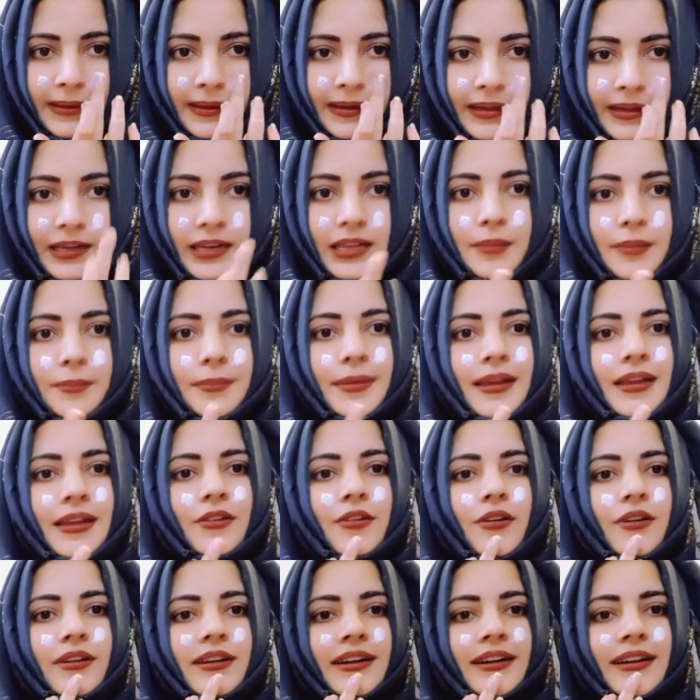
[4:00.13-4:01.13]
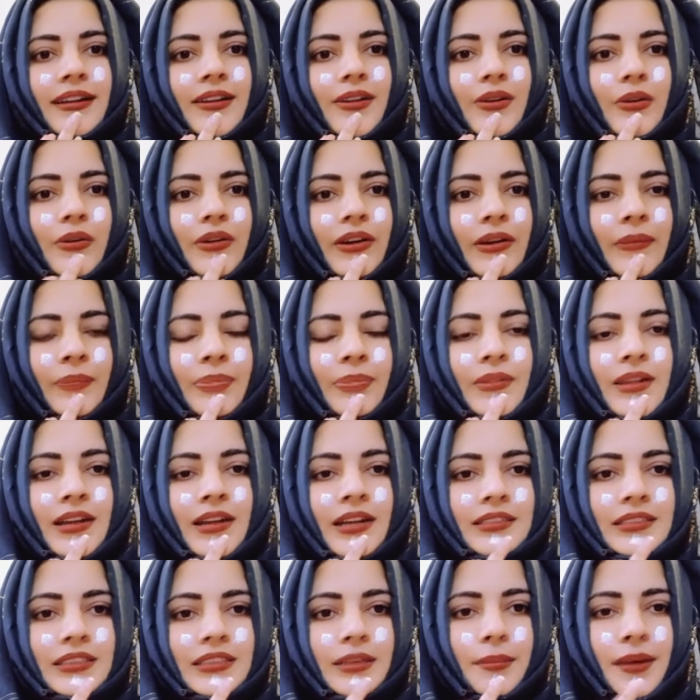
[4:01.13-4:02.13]
क्रीम में ही ऑलरेडी ग्लो है
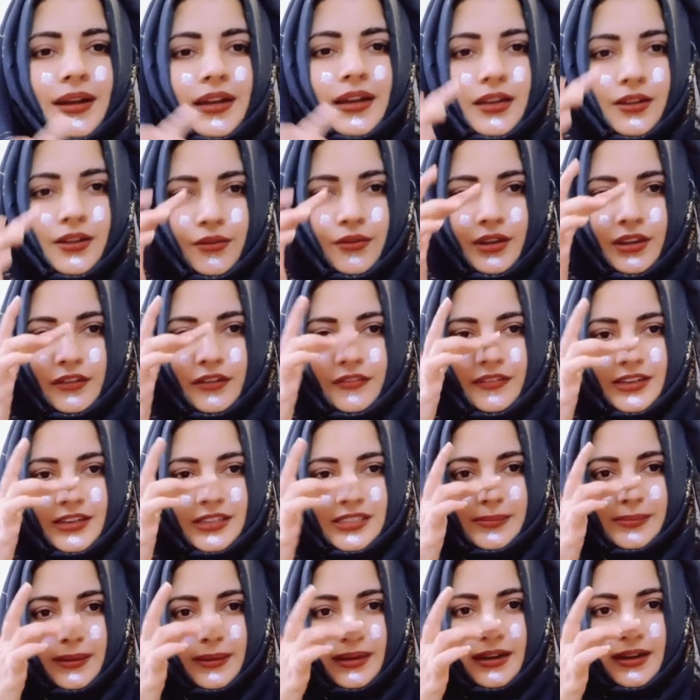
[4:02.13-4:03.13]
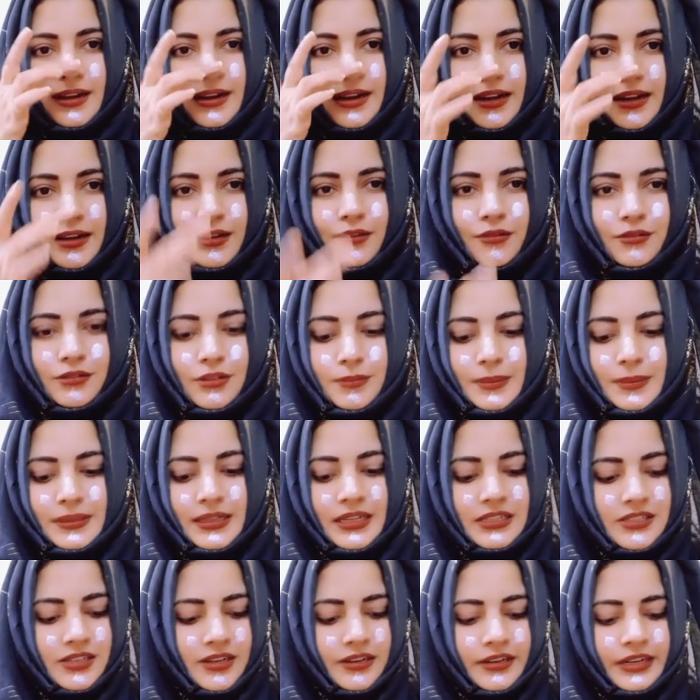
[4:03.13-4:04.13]
चमक रही होगी फेस पे लगा रही हूँ तो पता
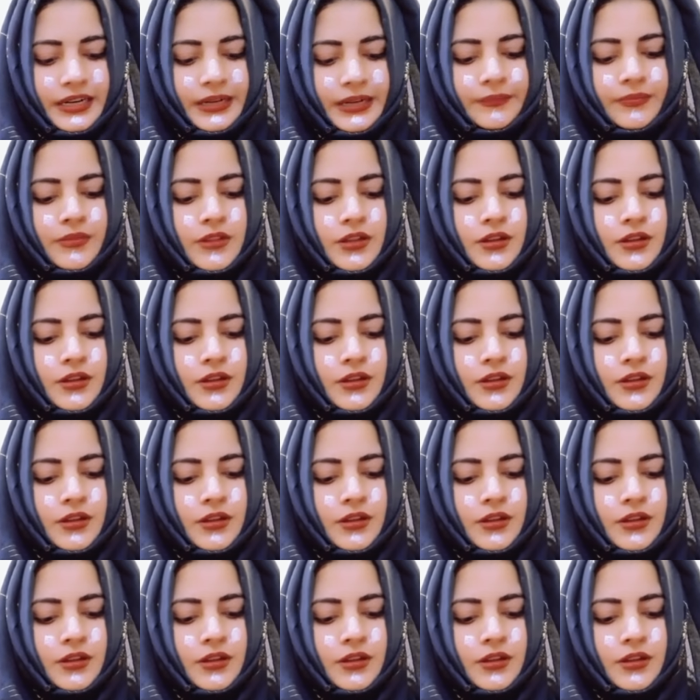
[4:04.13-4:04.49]
चल रहा है